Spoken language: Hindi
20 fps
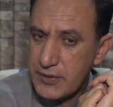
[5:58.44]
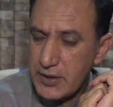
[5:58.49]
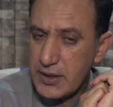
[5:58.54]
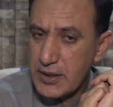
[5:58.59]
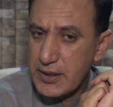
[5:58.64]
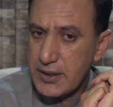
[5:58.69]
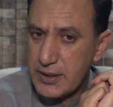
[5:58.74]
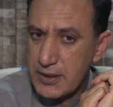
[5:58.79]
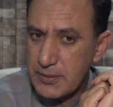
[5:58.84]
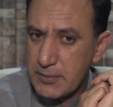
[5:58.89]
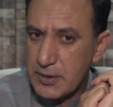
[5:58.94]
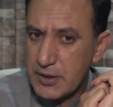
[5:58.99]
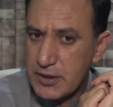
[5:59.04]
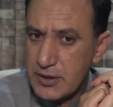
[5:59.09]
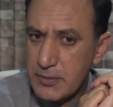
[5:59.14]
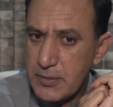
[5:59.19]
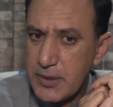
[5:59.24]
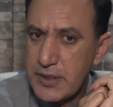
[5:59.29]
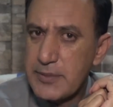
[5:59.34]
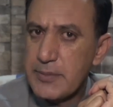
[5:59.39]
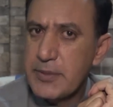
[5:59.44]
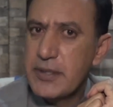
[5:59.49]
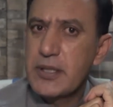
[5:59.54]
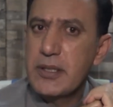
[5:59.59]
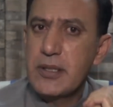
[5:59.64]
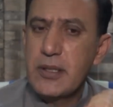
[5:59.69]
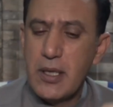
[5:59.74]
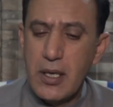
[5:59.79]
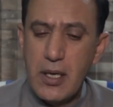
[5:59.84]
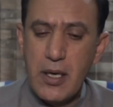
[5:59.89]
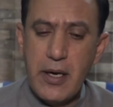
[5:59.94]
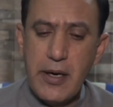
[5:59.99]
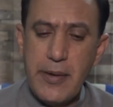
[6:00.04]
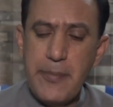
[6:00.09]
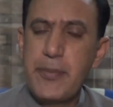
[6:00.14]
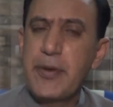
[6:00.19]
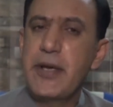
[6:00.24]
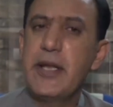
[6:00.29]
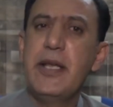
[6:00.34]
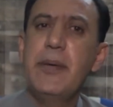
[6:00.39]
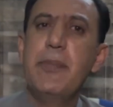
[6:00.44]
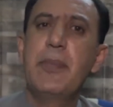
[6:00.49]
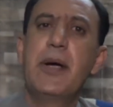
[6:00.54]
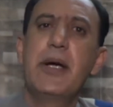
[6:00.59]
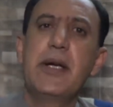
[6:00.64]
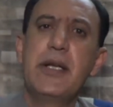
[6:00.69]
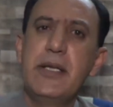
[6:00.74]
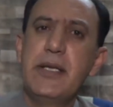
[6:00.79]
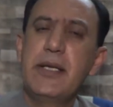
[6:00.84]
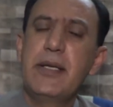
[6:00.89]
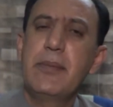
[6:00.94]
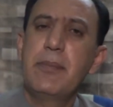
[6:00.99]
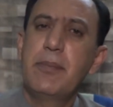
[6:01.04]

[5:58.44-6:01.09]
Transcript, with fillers: तारीख अदम अहतम में अपने ही पार्टी